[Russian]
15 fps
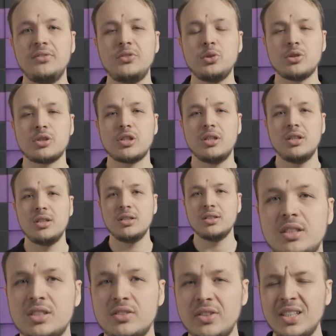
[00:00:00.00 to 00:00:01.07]
И все же,
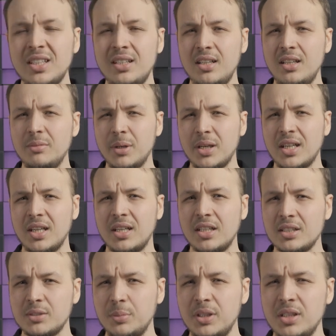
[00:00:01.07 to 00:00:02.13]
действительно ли
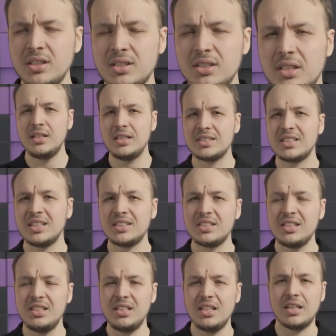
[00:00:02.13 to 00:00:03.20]
Макгрегор изменился и стал
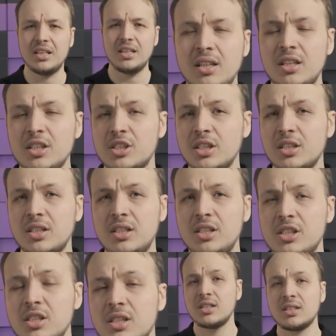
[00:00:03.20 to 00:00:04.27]
сильнее, или же это
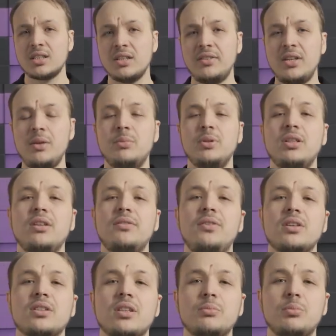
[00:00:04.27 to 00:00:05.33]
лишь кратковременный
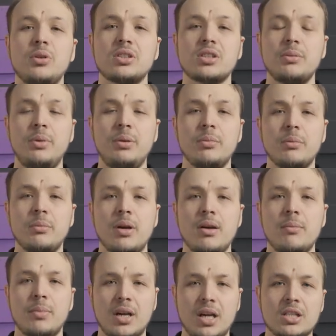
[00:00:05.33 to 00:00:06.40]
эффект от боя с Хабибом,
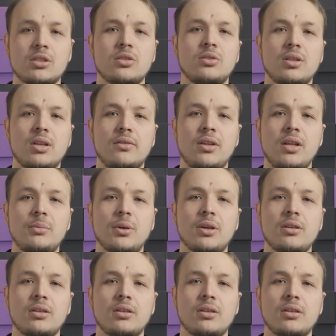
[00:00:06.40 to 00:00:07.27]
покажет только время.